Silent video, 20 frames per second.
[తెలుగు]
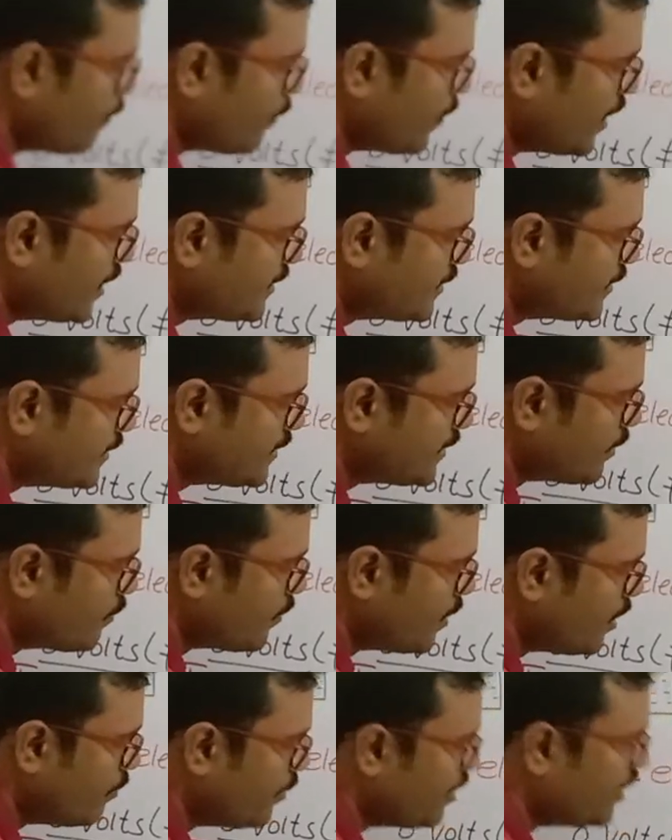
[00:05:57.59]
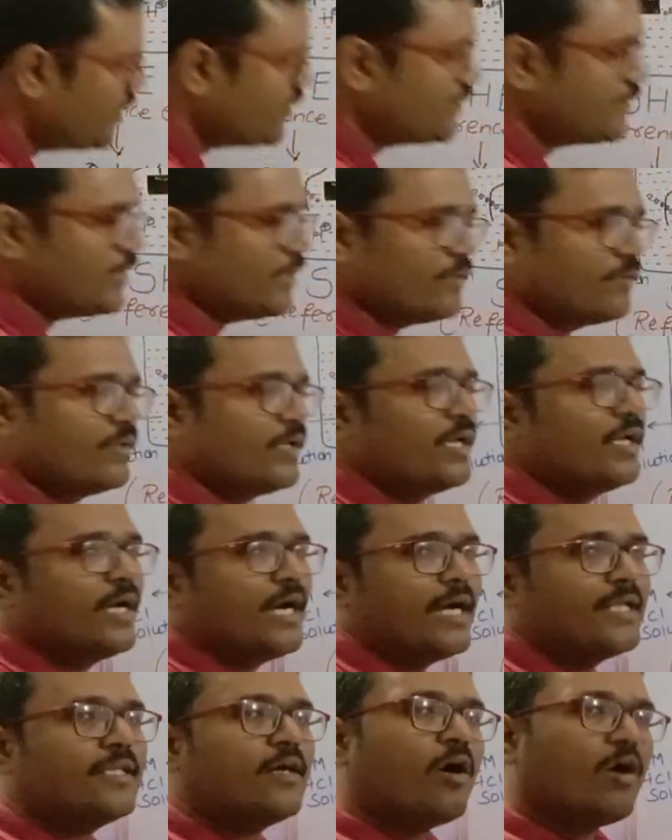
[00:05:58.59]
ప్లస్ సింబల్ మీరు ఇస్తారు
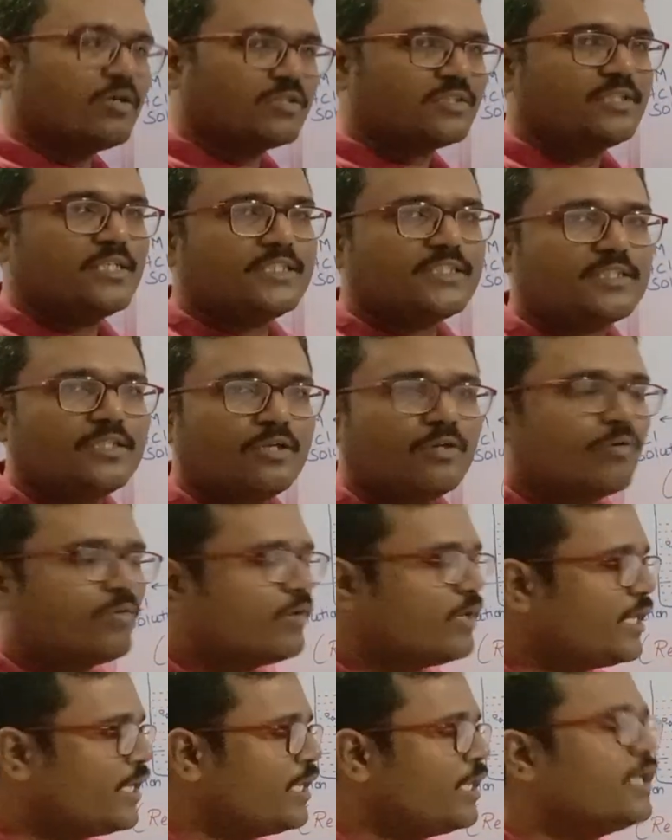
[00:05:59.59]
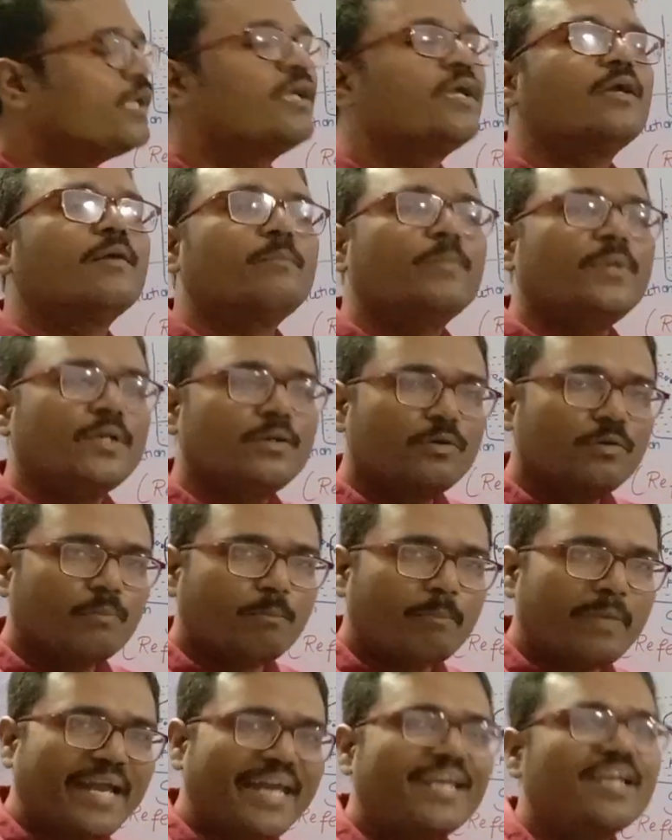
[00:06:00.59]
అదే ఆక్సిడేషన్ అనుకోండి మీరు
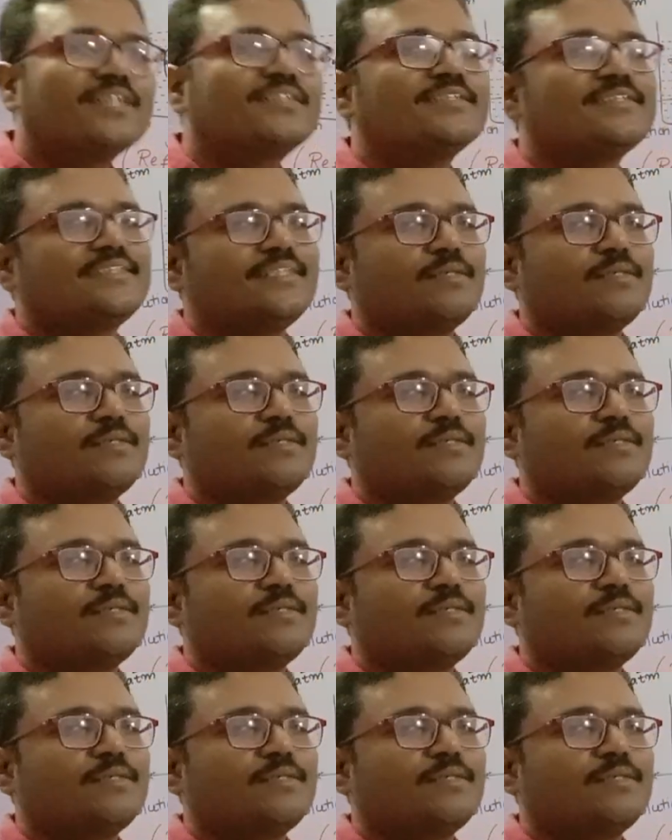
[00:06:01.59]
మైనస్